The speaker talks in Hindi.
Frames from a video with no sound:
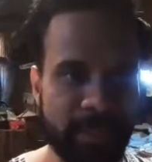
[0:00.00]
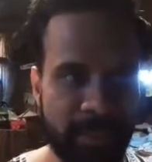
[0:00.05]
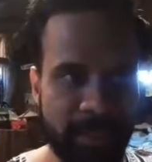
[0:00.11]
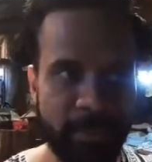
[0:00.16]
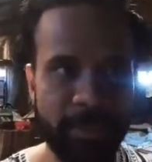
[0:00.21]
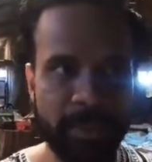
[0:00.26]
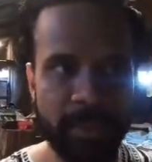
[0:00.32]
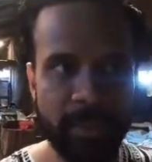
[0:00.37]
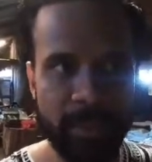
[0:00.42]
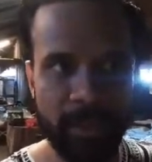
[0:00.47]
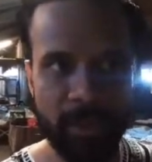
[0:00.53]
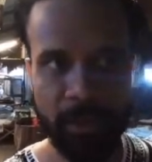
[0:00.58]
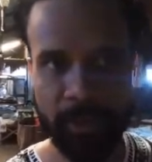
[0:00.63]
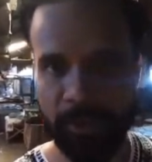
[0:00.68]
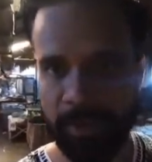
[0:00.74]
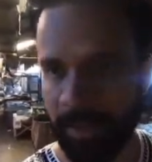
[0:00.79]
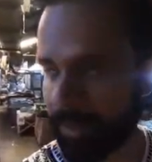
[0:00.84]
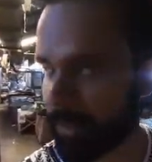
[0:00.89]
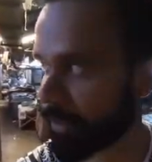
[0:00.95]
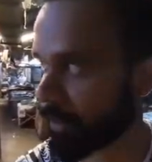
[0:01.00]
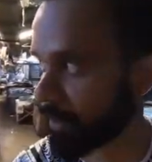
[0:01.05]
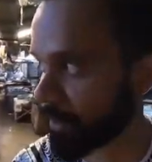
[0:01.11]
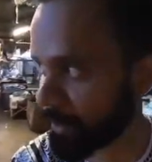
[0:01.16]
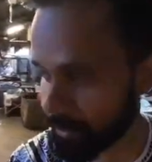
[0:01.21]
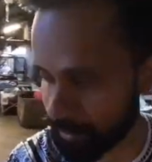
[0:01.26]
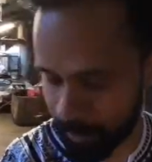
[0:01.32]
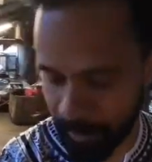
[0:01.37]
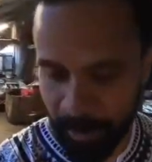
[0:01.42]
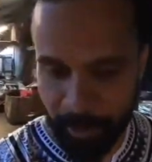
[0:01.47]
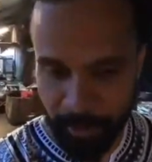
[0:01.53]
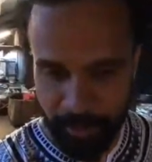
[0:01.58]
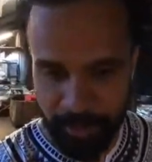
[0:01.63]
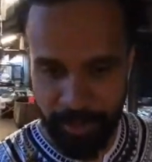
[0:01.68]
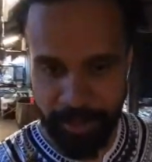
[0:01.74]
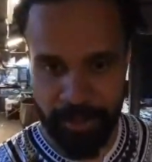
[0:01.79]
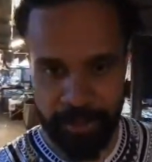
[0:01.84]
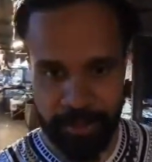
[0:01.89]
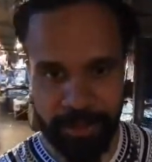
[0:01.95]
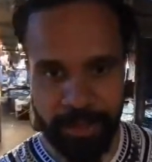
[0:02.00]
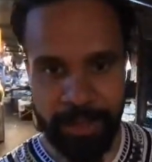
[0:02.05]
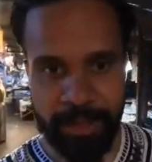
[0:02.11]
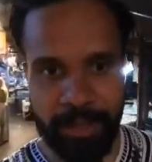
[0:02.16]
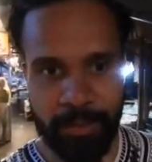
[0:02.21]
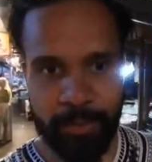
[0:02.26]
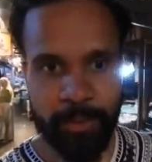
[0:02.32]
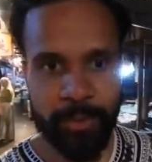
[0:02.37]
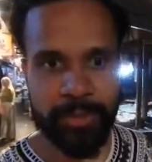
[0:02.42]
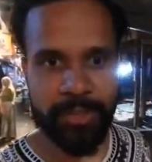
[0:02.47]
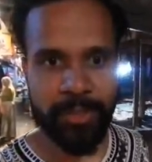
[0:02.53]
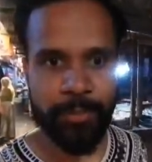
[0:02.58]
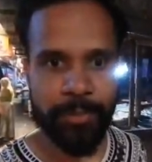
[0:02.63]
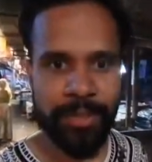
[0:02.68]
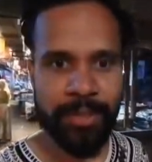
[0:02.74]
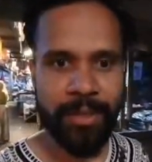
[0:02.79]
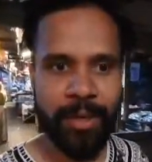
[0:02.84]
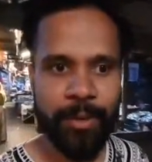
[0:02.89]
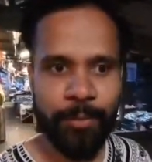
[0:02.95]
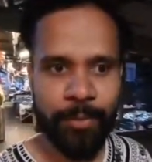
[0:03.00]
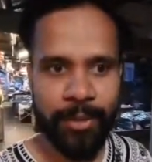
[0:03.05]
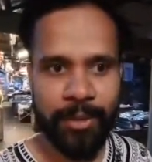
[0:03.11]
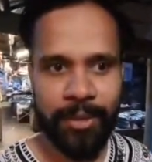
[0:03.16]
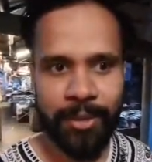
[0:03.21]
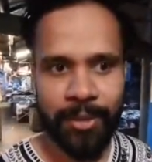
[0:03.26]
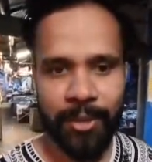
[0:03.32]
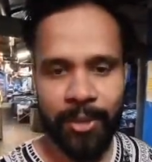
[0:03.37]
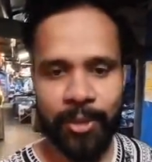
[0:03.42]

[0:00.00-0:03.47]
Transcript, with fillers: जितने भी गांव के गांव के एरिया है वो सभी यहाँ पर